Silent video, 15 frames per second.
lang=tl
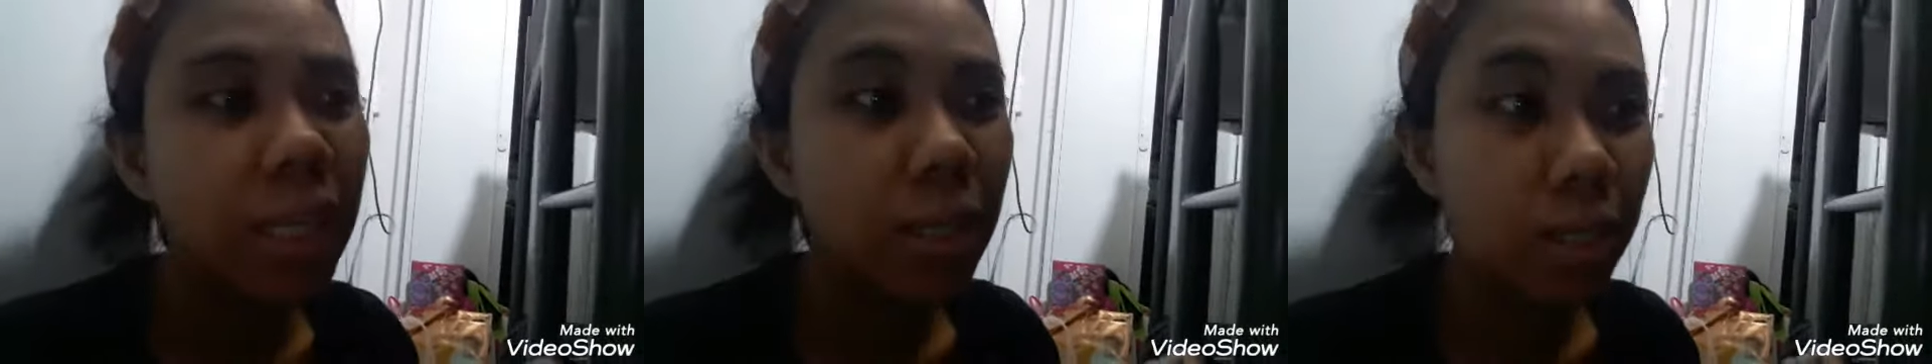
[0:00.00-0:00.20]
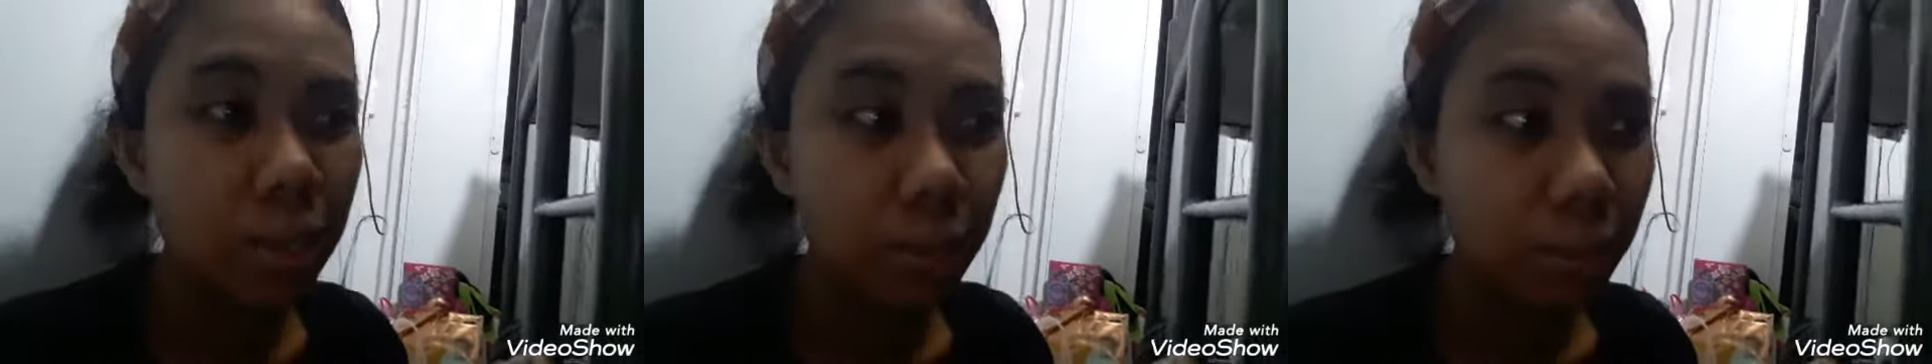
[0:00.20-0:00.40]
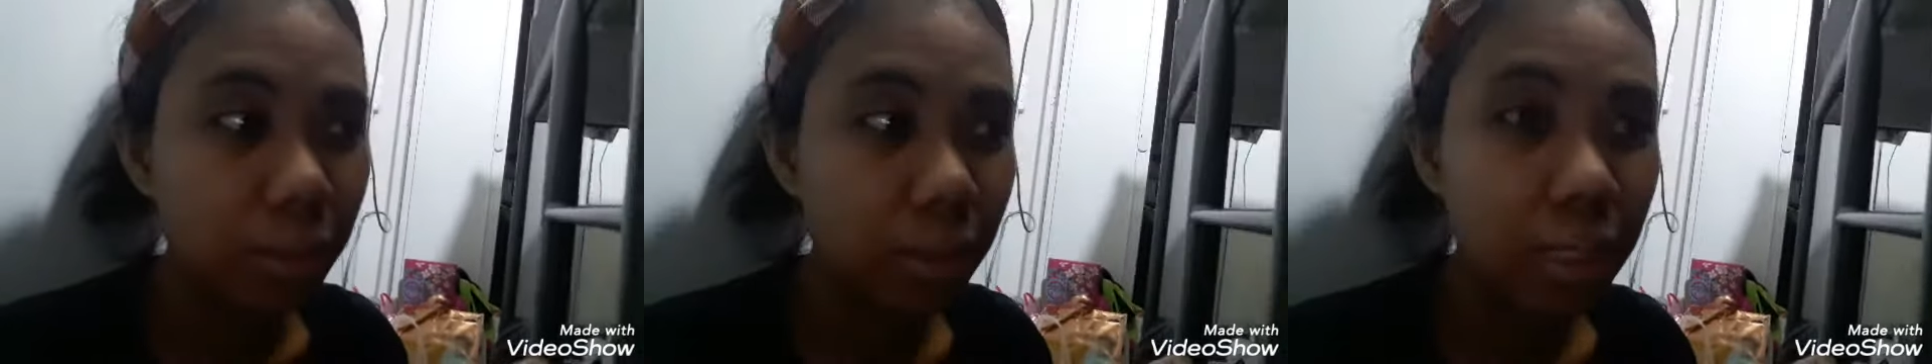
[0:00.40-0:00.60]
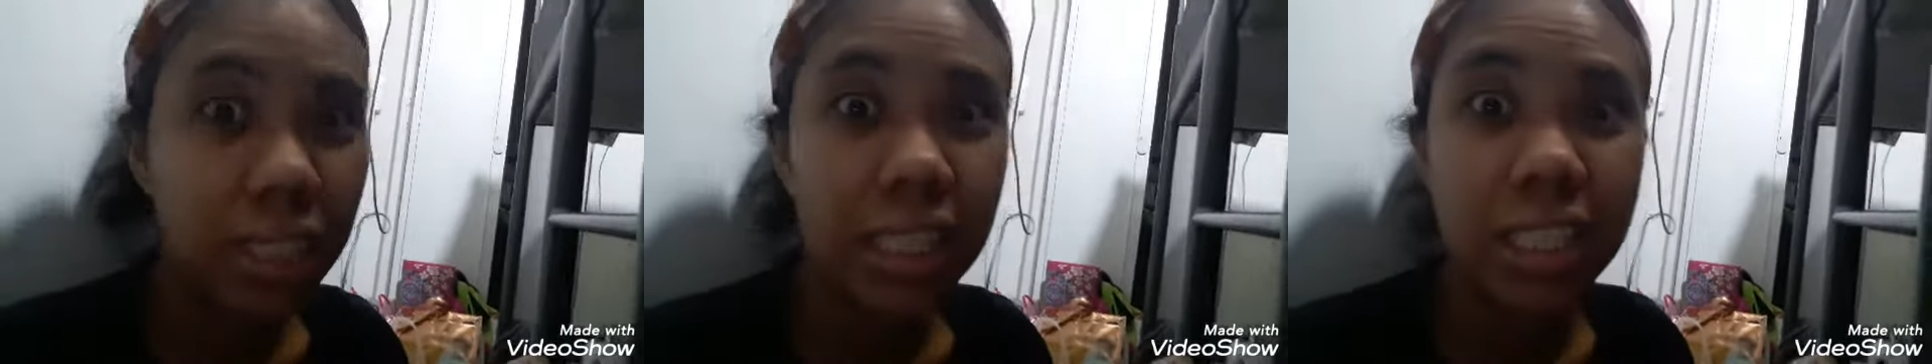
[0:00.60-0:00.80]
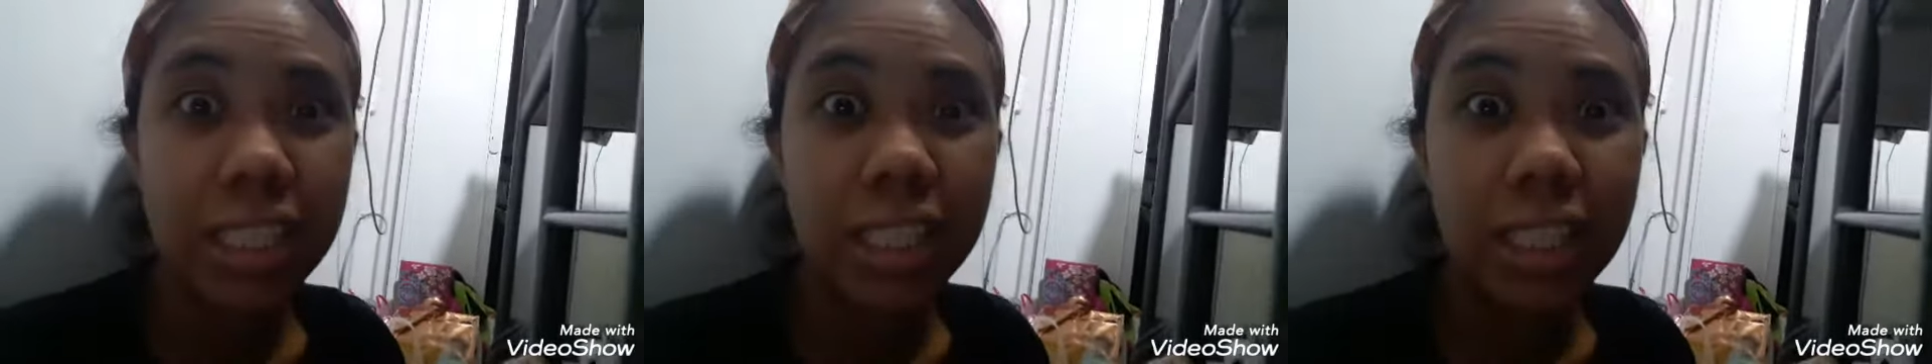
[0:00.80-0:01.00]
So
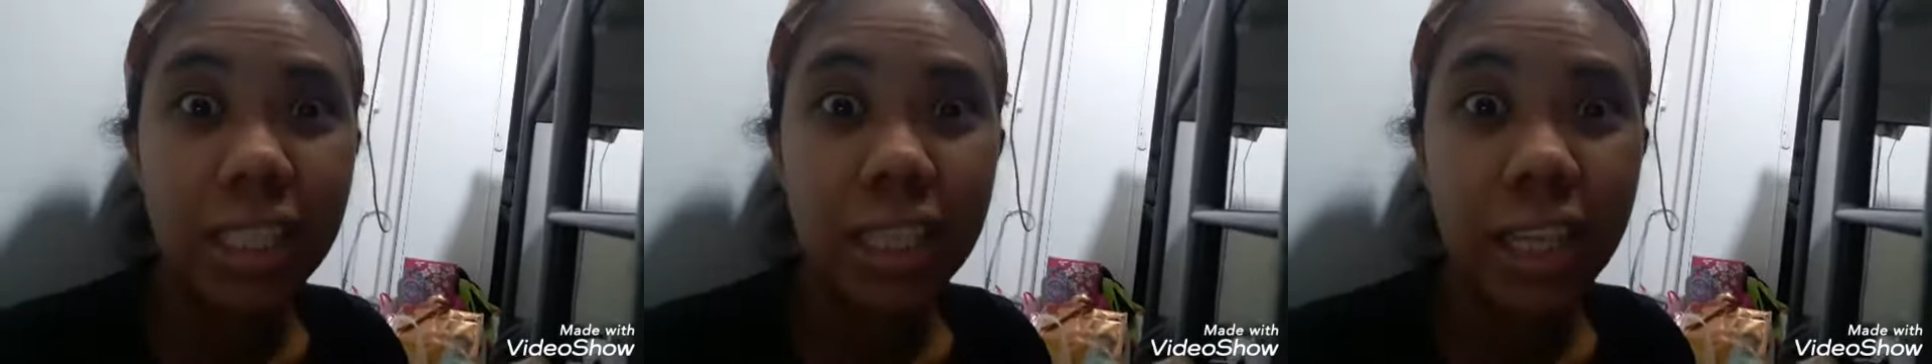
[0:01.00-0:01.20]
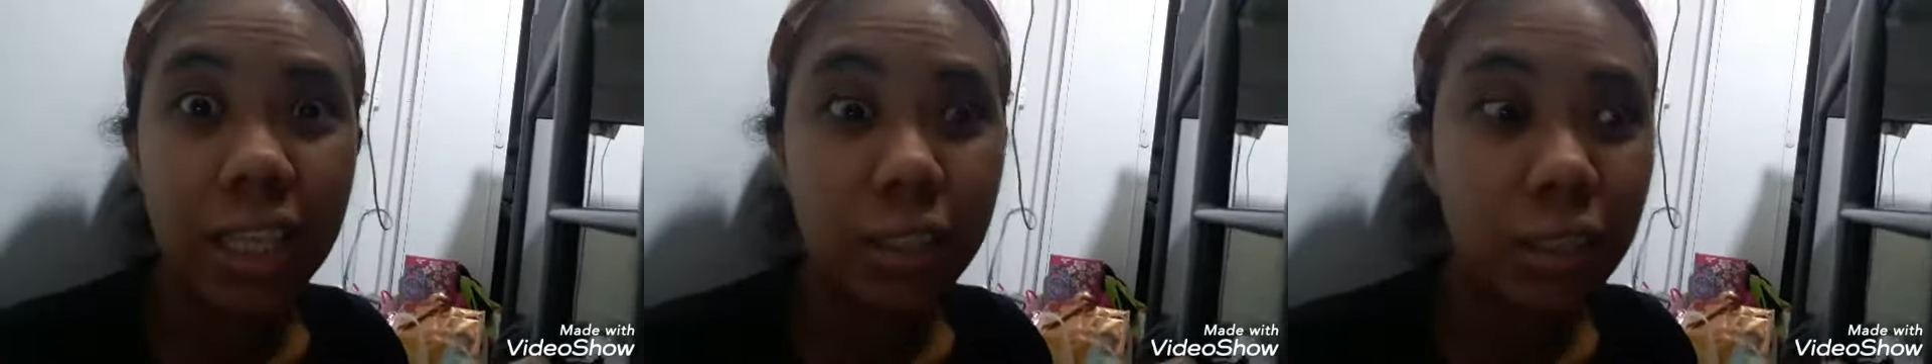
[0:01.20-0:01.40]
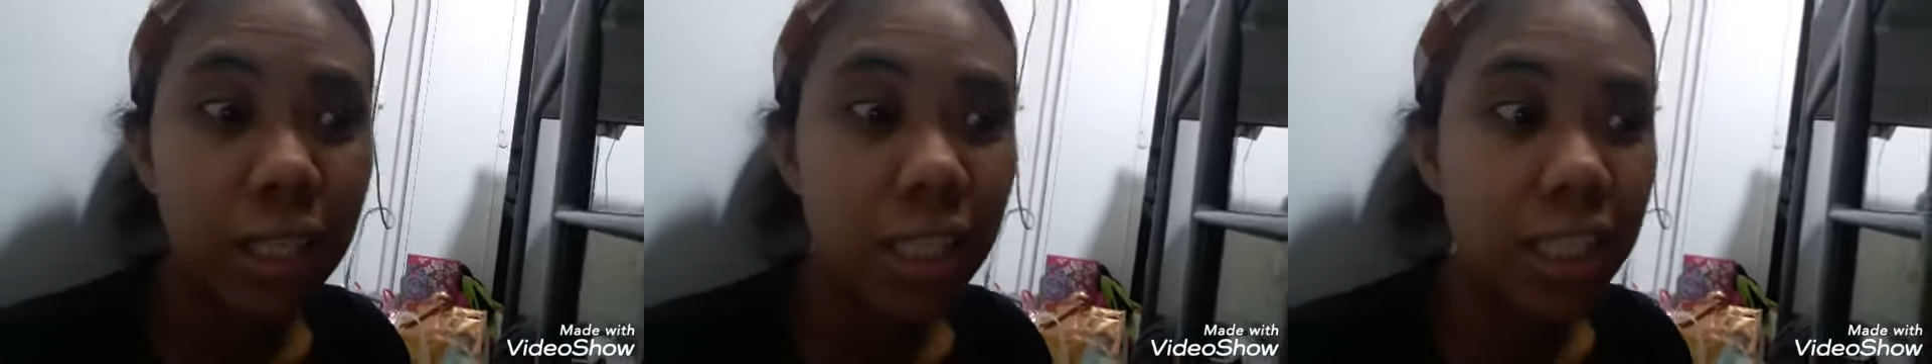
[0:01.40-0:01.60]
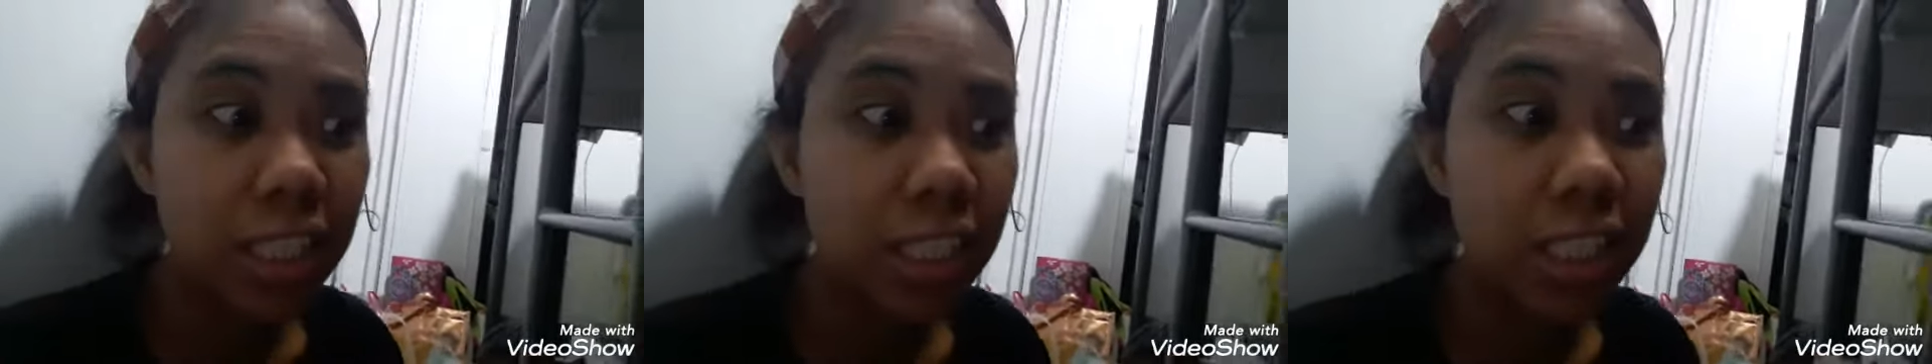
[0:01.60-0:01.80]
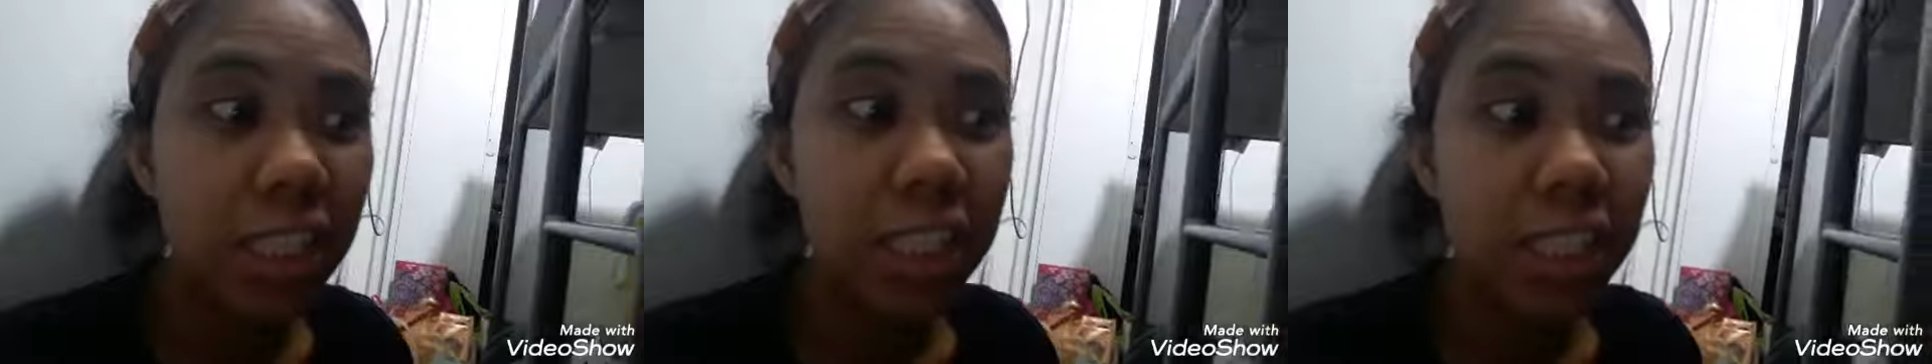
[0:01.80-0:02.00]
nagiis nagaano na
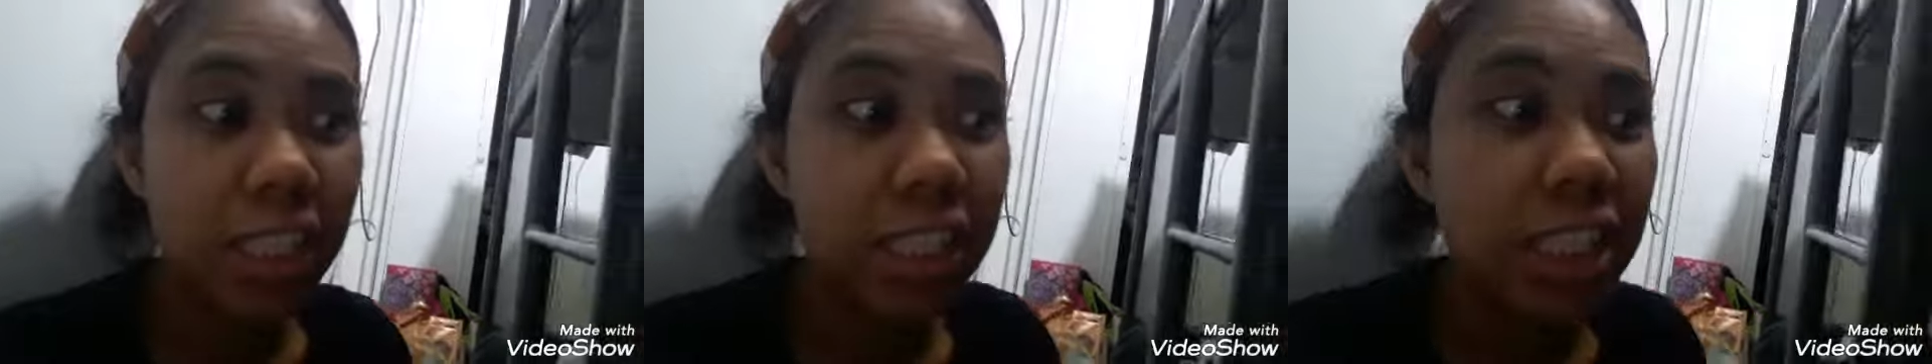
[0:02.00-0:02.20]
diyan